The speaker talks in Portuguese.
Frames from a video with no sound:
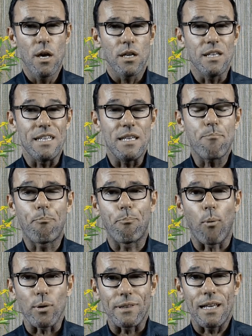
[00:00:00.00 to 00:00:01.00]
e
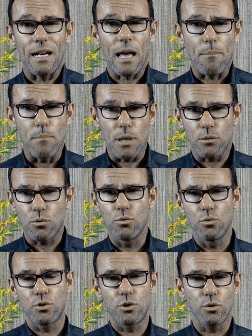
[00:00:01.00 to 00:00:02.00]
empoderamento
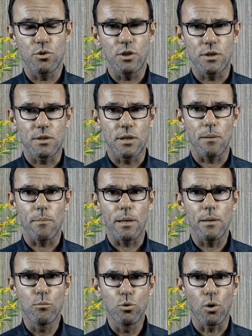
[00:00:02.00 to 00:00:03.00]
do seu sistema
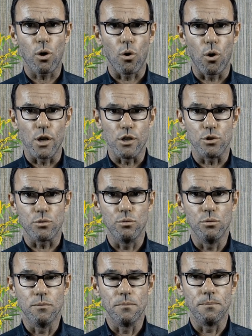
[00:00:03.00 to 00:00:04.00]

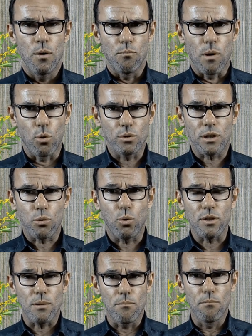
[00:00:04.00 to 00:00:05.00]
imunológico. Uma outra
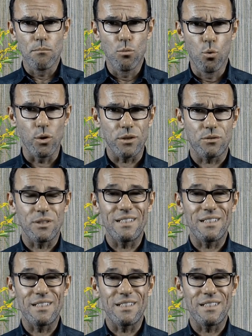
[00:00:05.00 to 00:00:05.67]
coisa muito